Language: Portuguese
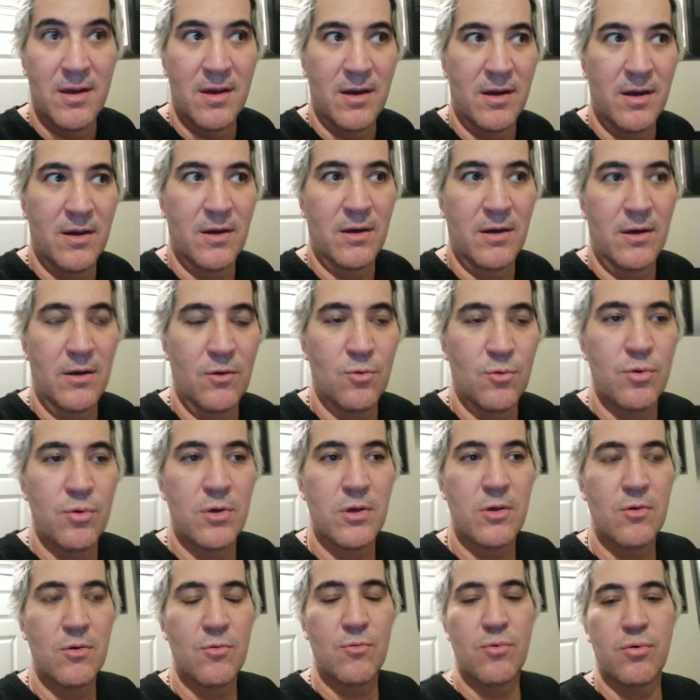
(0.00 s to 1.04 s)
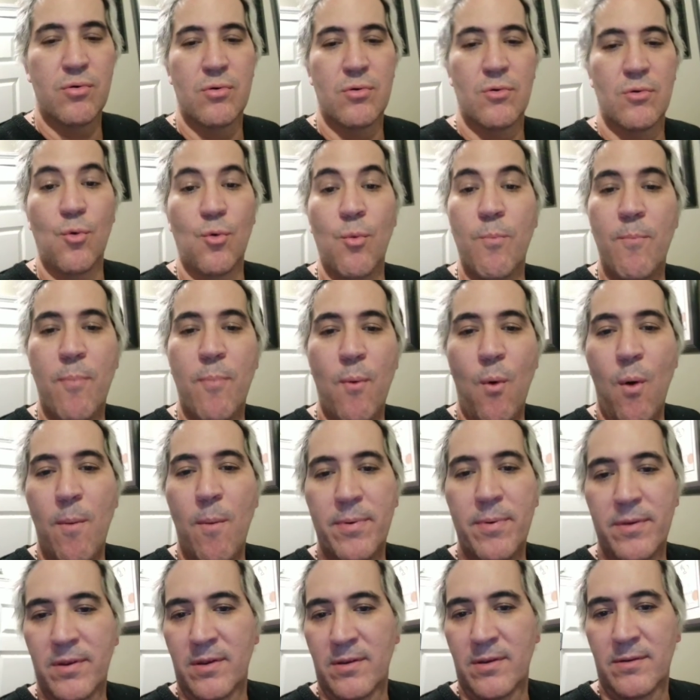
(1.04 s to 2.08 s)
Ah, o rico, o
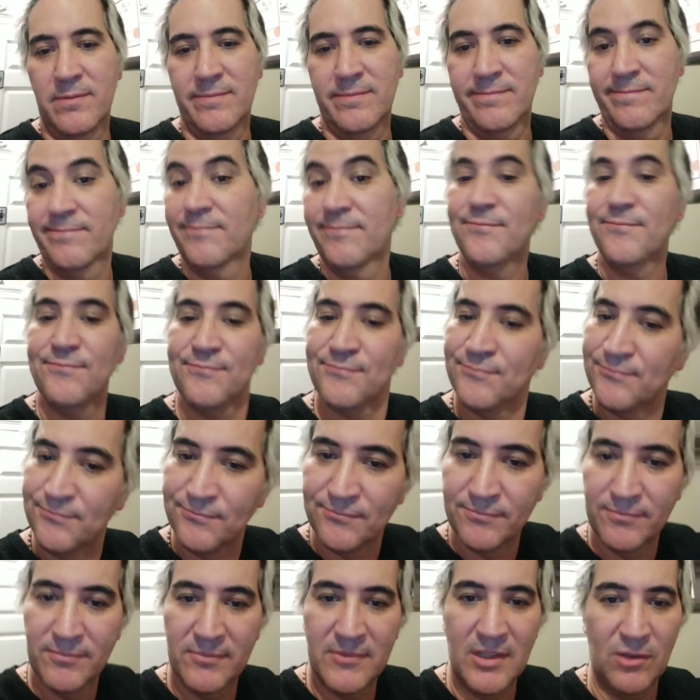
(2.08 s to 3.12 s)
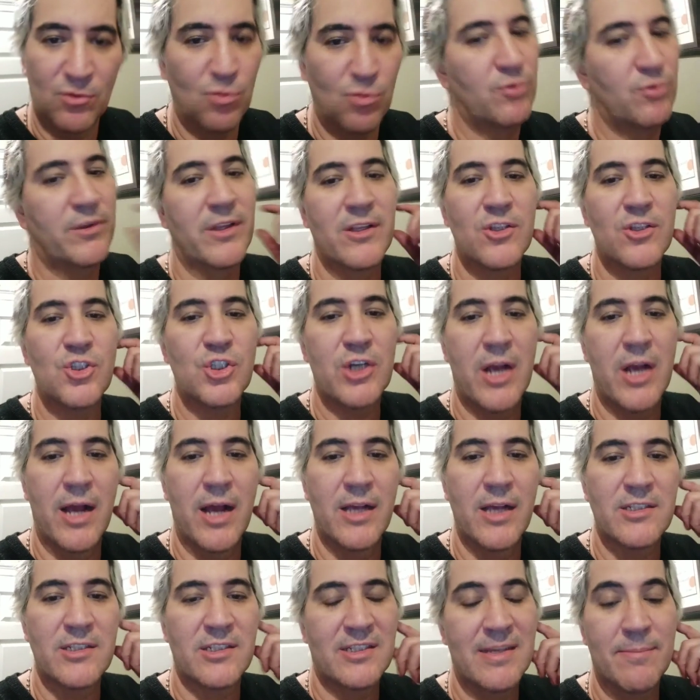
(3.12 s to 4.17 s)
pobre, está tudo dentro de
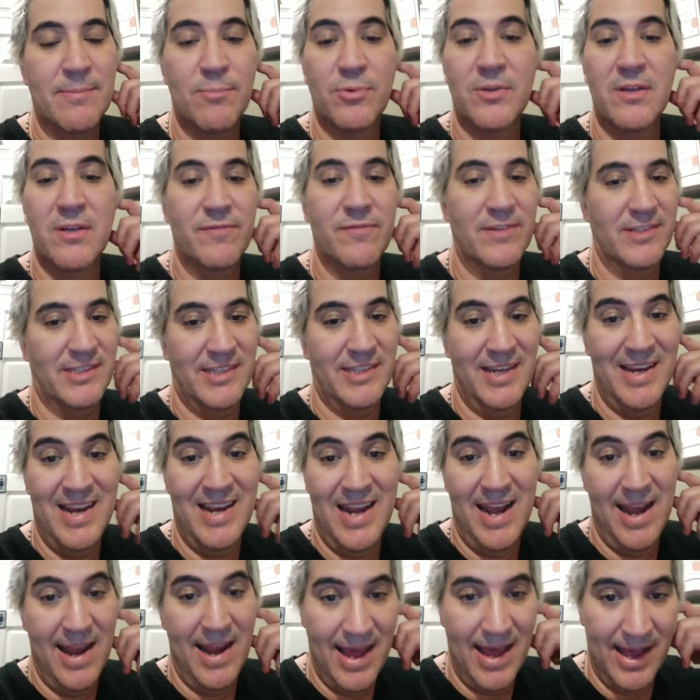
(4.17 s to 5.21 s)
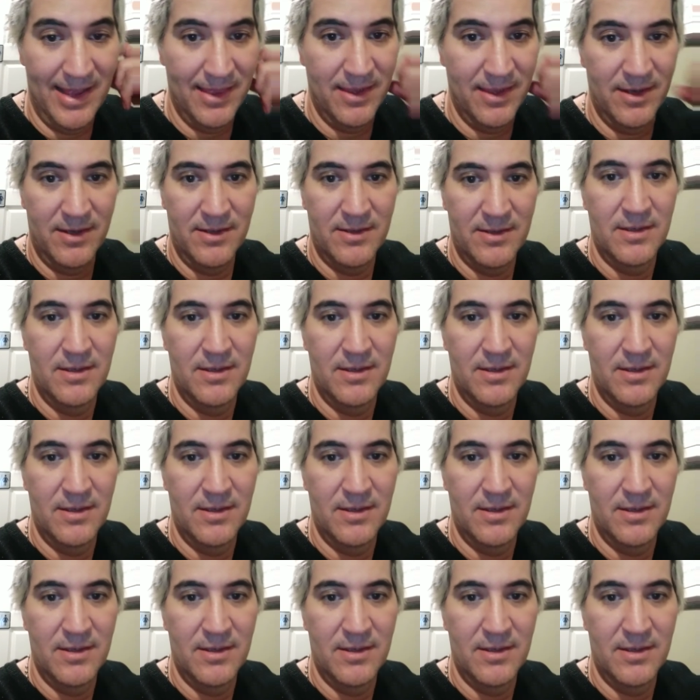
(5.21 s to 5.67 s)
casa sem poder fazer nada.